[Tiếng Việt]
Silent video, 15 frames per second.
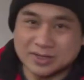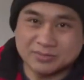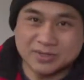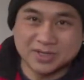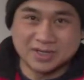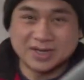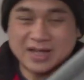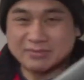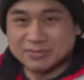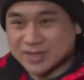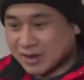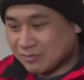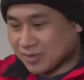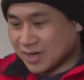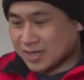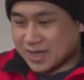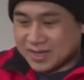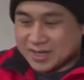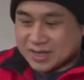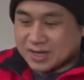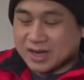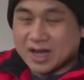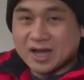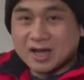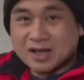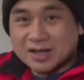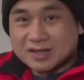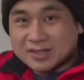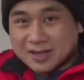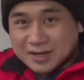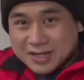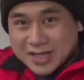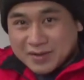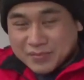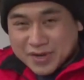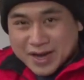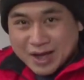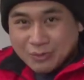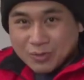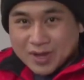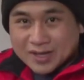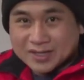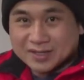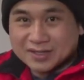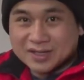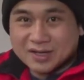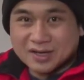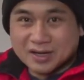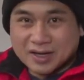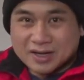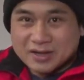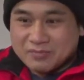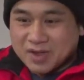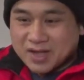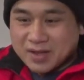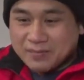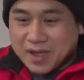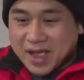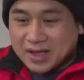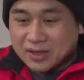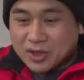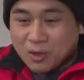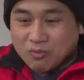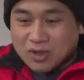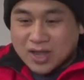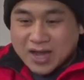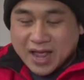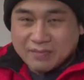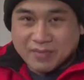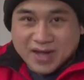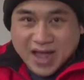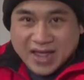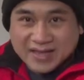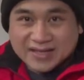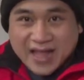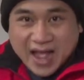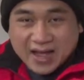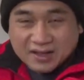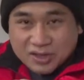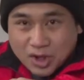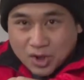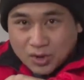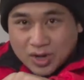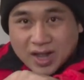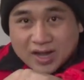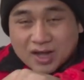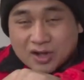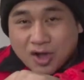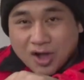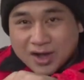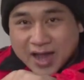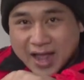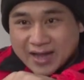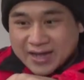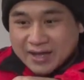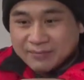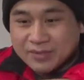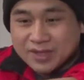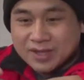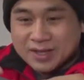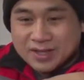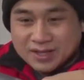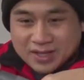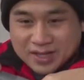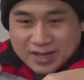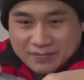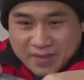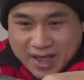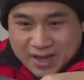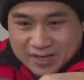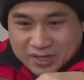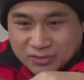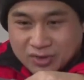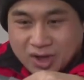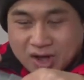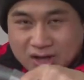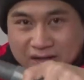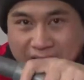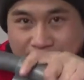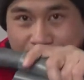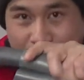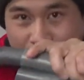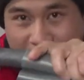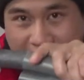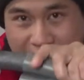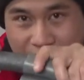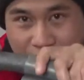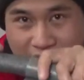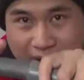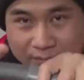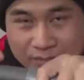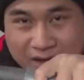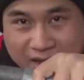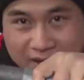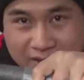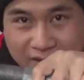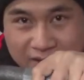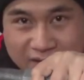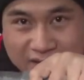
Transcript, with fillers: sắp sửa làm xong rồi thấy chưa à, từng để giao mình học á, thường thường á, nếu mà các bạn dùng cái này mà đẩy thẳng vô là nó khó đẩy lắm thì các bạn chịu khó cầm một tay một cầm ở đây còn cái